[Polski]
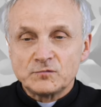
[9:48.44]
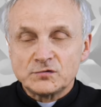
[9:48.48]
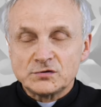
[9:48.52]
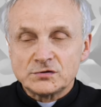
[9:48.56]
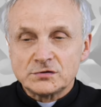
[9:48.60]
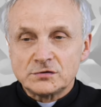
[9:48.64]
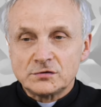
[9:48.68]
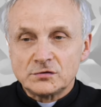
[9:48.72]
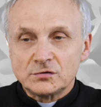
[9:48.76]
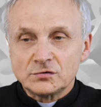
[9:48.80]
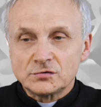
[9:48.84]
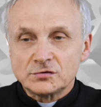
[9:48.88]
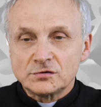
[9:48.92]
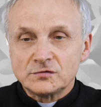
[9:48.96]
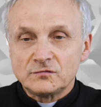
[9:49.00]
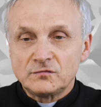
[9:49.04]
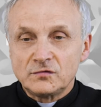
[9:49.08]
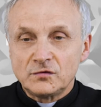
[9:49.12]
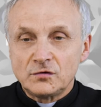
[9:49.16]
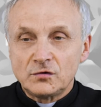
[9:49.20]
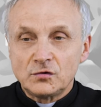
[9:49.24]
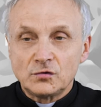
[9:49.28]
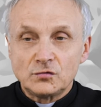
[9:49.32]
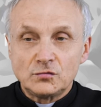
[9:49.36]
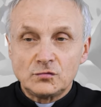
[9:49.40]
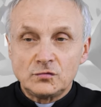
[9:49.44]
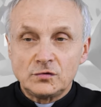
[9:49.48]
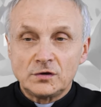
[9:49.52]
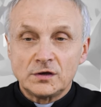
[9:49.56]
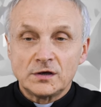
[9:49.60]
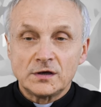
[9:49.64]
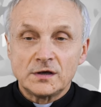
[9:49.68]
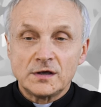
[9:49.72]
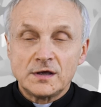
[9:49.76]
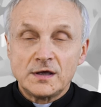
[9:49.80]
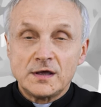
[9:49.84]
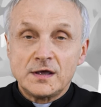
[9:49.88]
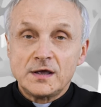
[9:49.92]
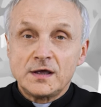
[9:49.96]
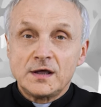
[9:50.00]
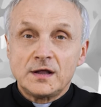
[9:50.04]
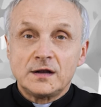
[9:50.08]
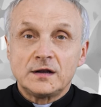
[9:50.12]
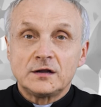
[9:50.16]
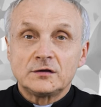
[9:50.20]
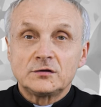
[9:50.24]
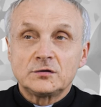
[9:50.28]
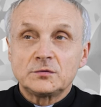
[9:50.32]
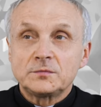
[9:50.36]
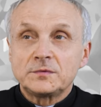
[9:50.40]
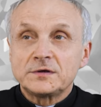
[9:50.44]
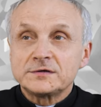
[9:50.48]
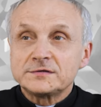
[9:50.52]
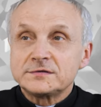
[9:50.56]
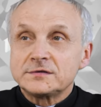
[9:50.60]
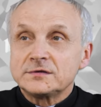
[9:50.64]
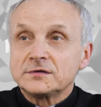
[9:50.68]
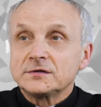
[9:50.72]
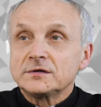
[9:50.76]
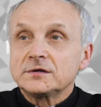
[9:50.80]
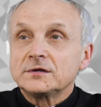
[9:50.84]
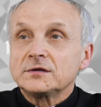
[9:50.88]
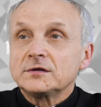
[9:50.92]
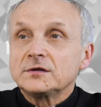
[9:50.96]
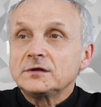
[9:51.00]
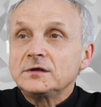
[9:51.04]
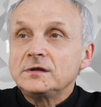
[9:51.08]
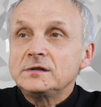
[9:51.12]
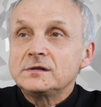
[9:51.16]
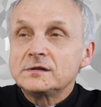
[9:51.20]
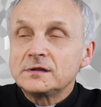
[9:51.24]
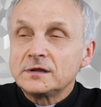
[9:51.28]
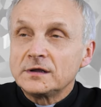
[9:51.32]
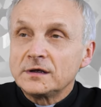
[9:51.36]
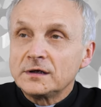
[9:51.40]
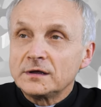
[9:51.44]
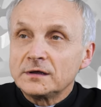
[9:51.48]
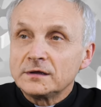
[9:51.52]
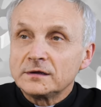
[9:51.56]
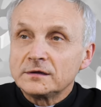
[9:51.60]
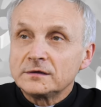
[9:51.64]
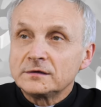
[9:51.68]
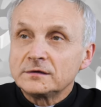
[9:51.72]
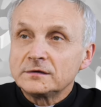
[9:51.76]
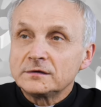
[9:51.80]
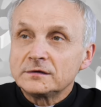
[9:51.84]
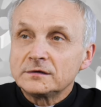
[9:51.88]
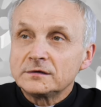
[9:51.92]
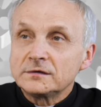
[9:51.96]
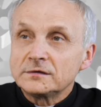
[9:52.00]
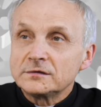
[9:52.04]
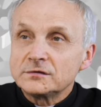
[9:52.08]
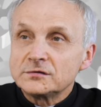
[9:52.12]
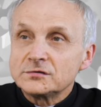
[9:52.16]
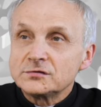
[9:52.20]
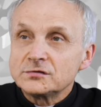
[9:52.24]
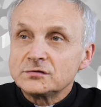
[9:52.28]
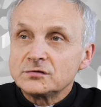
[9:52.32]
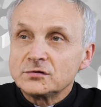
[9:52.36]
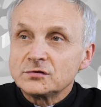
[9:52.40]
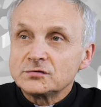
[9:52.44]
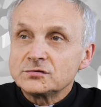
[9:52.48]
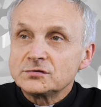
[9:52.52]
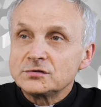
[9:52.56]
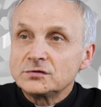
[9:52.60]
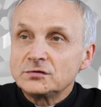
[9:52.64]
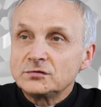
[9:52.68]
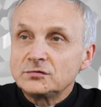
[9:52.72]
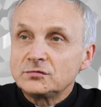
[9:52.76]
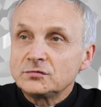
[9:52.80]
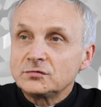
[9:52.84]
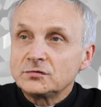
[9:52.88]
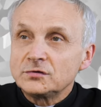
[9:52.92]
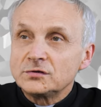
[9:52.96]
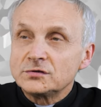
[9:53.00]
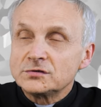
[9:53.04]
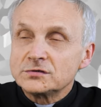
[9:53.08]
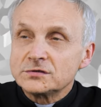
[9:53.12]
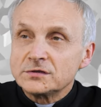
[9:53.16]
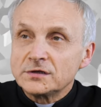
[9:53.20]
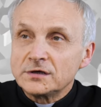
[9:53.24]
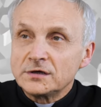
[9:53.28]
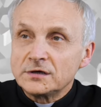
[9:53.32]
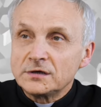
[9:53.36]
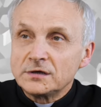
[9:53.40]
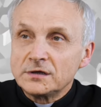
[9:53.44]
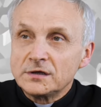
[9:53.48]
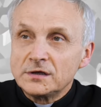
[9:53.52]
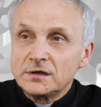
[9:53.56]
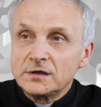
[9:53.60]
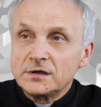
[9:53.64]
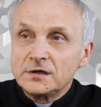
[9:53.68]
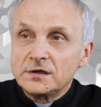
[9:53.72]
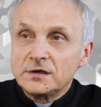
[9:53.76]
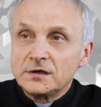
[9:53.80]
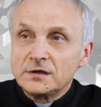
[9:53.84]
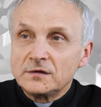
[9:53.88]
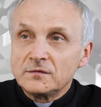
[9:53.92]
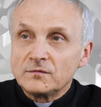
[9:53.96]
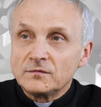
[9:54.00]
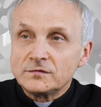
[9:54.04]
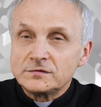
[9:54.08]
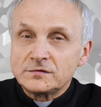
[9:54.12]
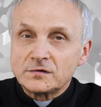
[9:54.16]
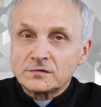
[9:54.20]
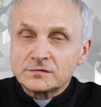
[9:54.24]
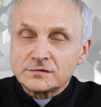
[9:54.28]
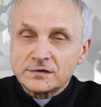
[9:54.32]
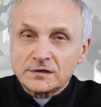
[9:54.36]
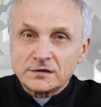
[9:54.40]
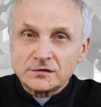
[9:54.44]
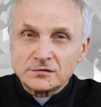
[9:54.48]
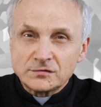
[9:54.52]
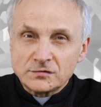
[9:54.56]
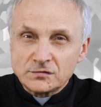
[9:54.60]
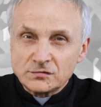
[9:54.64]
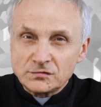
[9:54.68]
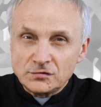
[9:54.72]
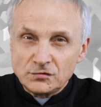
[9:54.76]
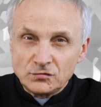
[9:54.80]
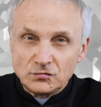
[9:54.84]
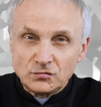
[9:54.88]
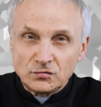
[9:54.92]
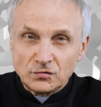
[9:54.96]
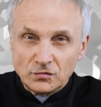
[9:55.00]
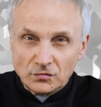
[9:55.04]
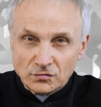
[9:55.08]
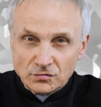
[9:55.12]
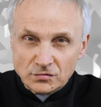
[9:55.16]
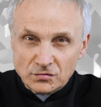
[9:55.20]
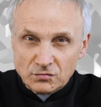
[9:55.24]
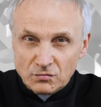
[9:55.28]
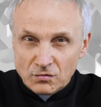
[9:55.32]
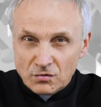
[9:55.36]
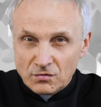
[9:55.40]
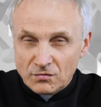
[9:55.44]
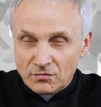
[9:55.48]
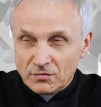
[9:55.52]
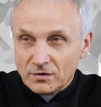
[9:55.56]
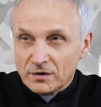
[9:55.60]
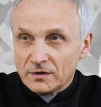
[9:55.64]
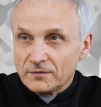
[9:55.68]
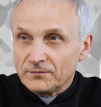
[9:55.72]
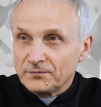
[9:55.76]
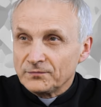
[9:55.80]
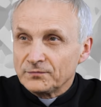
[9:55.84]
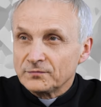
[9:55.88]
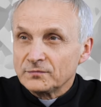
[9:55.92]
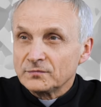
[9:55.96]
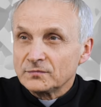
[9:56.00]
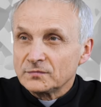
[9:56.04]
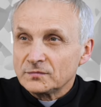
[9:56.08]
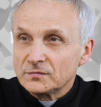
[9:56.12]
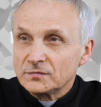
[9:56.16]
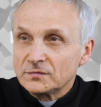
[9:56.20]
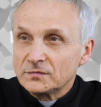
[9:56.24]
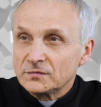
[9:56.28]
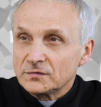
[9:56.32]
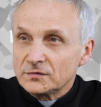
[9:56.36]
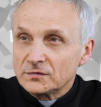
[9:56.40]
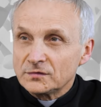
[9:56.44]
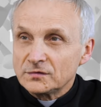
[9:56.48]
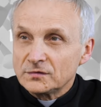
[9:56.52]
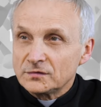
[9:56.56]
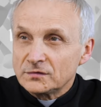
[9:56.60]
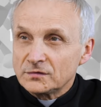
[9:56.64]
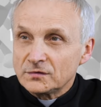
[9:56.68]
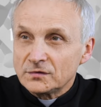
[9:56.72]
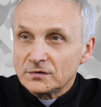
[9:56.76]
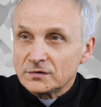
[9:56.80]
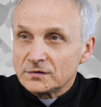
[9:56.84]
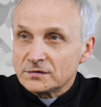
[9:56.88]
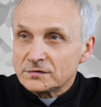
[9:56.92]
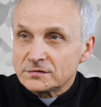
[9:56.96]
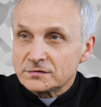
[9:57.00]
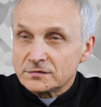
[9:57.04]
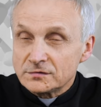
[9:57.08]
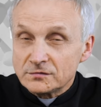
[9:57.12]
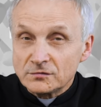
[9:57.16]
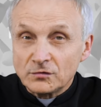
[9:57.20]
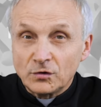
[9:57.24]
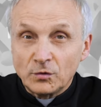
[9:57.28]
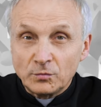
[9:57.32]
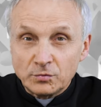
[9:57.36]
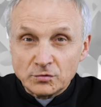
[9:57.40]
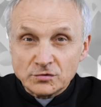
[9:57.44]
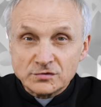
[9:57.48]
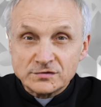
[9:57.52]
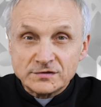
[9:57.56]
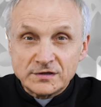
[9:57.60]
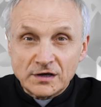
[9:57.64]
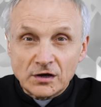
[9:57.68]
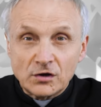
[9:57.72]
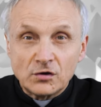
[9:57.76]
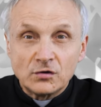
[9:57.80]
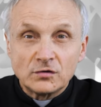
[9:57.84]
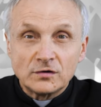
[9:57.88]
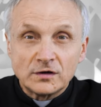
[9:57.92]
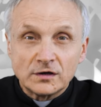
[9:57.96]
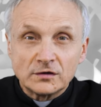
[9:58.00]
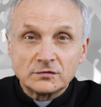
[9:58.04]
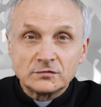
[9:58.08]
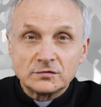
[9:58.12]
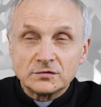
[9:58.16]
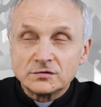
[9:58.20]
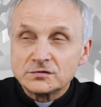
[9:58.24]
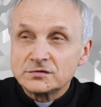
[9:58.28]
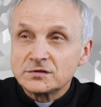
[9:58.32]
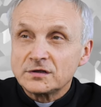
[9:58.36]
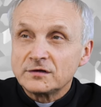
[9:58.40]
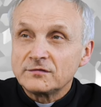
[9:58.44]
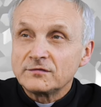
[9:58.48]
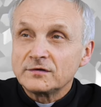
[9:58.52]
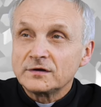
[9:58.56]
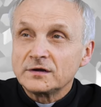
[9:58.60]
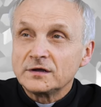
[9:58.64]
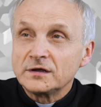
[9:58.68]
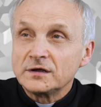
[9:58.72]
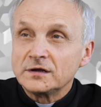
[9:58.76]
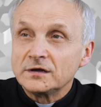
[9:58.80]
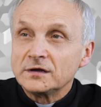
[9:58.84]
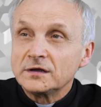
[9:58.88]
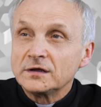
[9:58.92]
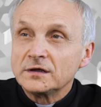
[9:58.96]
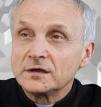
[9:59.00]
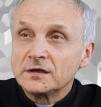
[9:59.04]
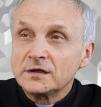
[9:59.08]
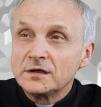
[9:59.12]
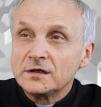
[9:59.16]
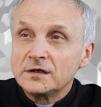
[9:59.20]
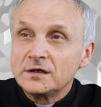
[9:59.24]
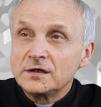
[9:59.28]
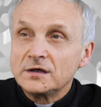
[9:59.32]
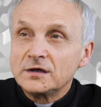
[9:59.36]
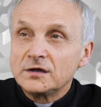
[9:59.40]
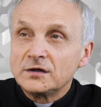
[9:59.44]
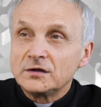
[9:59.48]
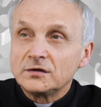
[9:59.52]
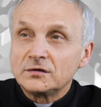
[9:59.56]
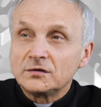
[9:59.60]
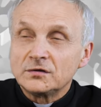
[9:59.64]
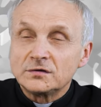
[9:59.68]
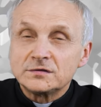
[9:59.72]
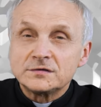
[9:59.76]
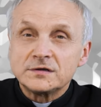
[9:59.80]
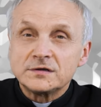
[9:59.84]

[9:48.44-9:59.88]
czynności wykonuje. Natomiast inne czynności liturgiczne związane są z liturgią słowa. Mm, to jest, no, oprócz diakona, który czyta Ewangelię, to